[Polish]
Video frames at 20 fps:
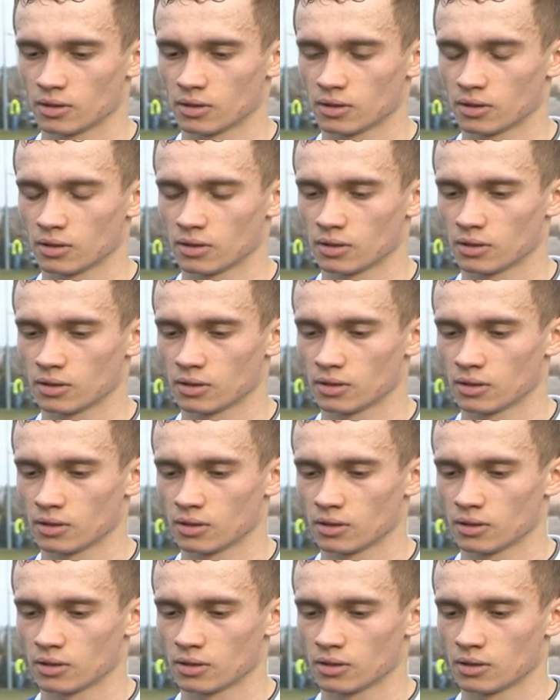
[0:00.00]
i na końcu
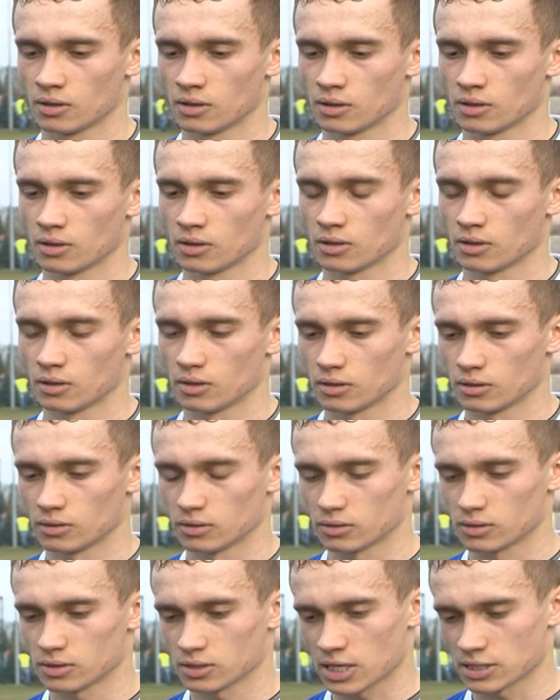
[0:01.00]
okazaliście się lepsi.
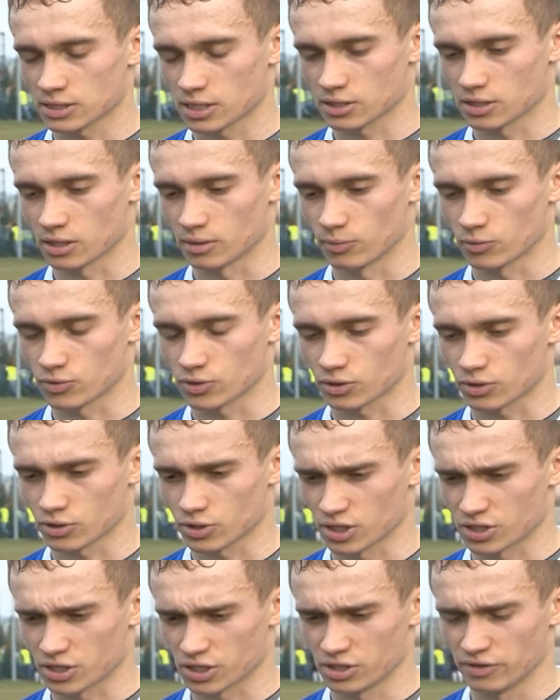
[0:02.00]
Zgadza się, może
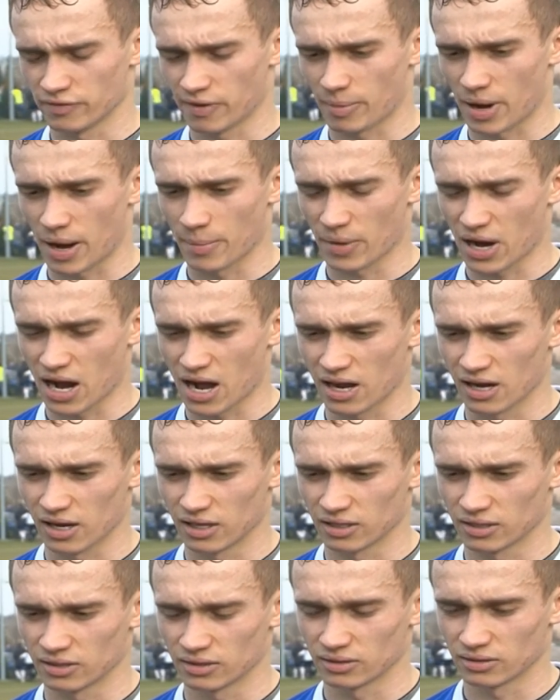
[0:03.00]
troszkę szczęśliwa bramka,
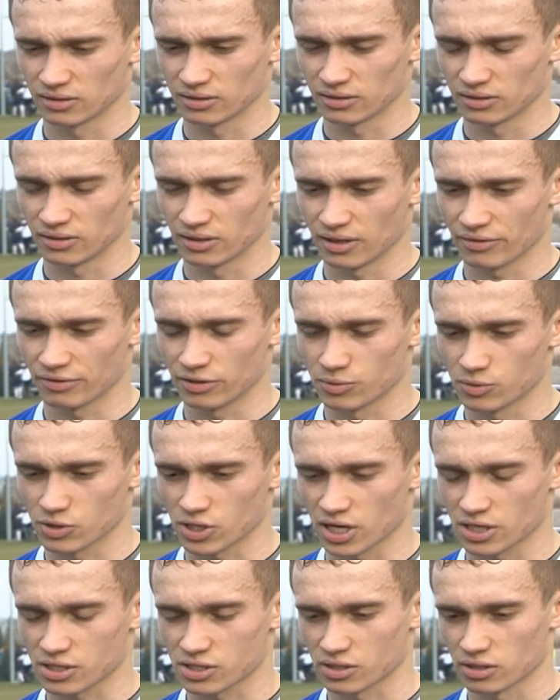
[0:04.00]
ale nie w tym
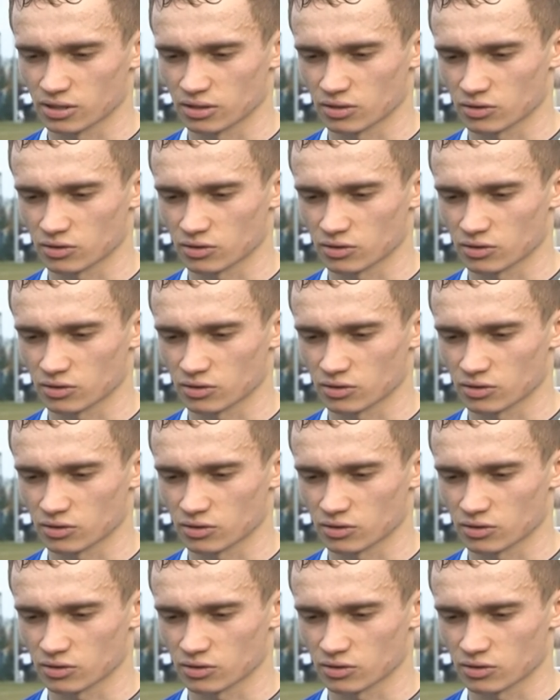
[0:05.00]
rzecz.